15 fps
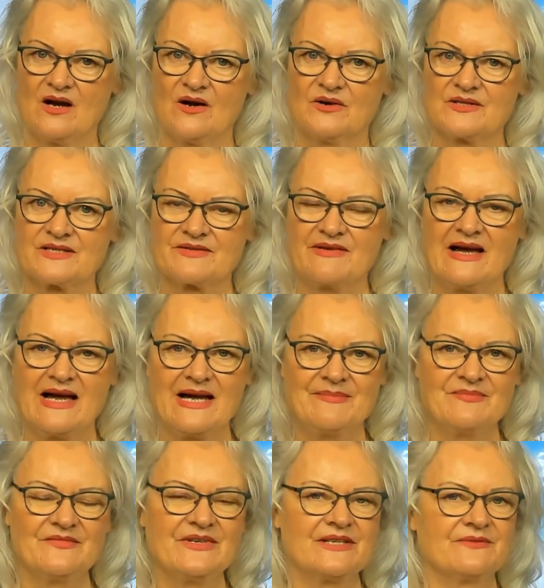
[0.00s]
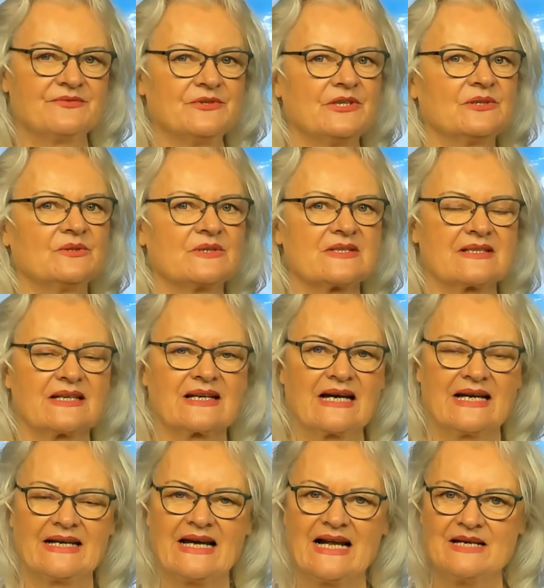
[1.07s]
Und zwar haben wir für unsere
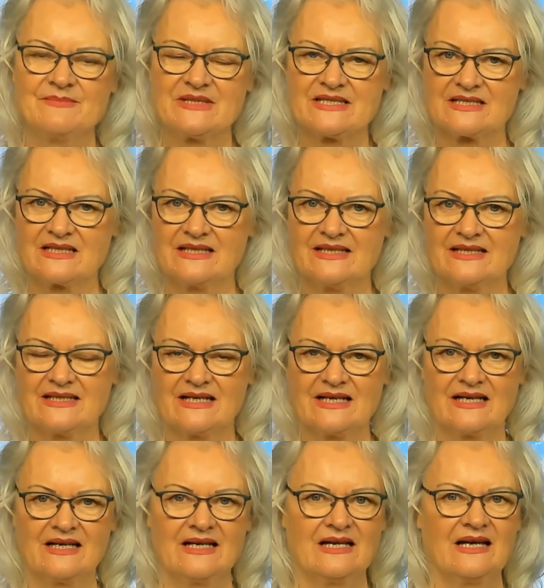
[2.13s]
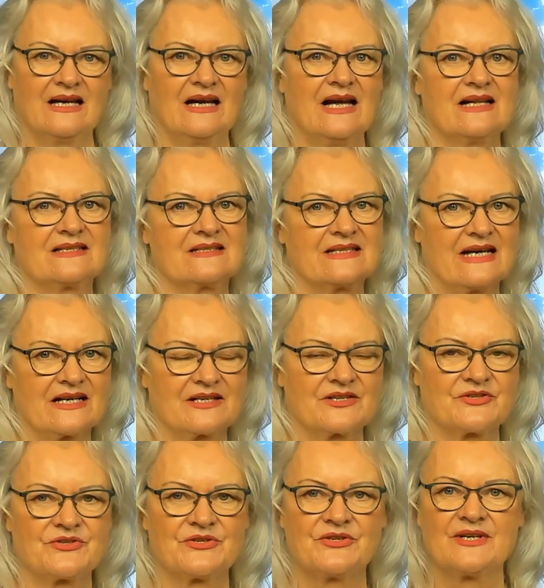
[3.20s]
Kanalmitglieder als
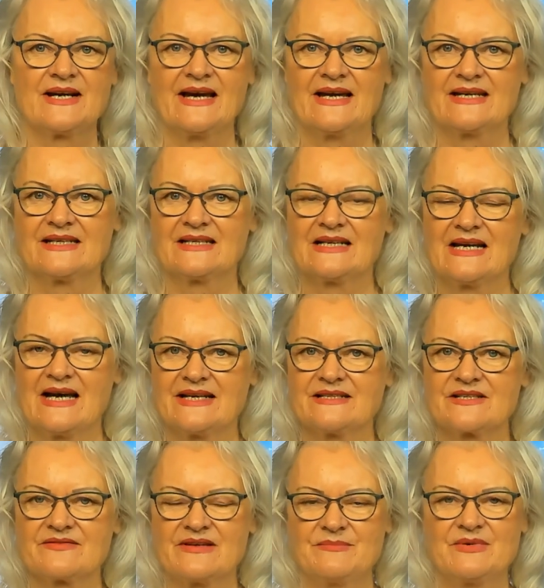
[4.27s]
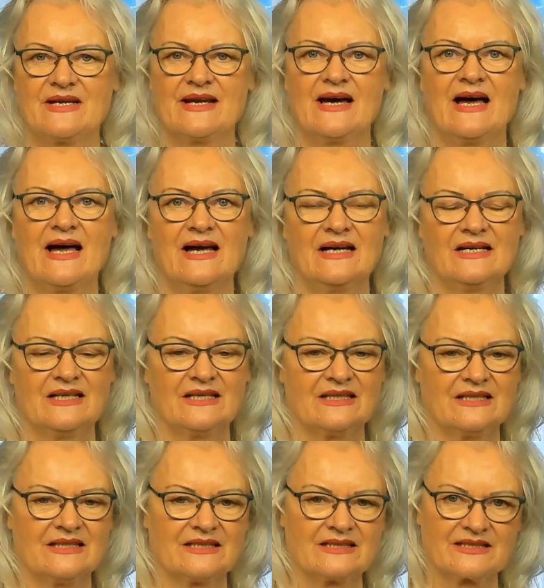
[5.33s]
Dankeschön ein kleines Webinar
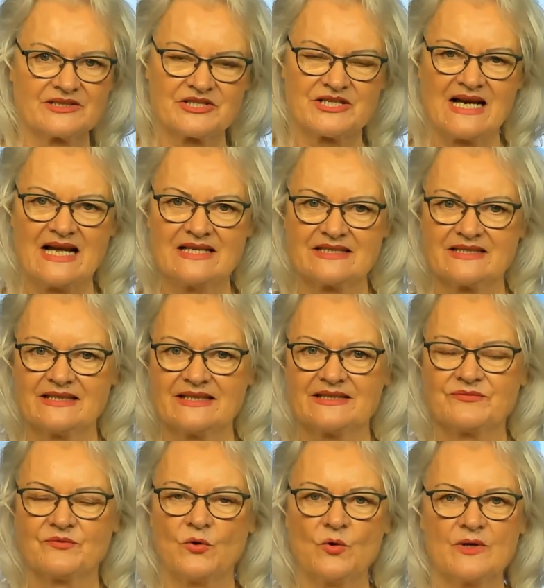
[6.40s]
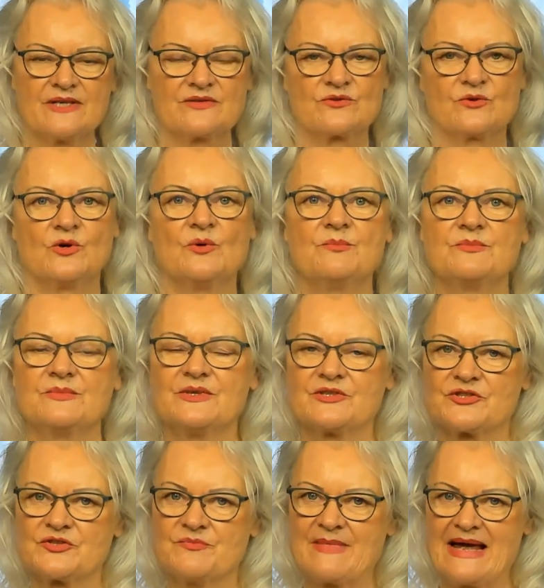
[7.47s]
gestaltet, wo es um
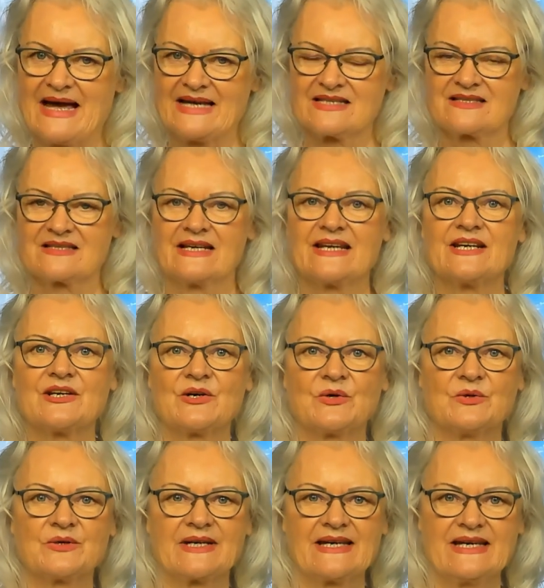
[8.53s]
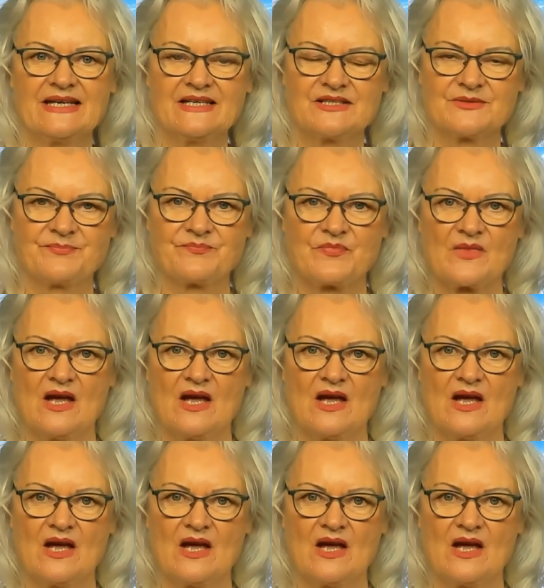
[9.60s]
Schmerzlinderung geht.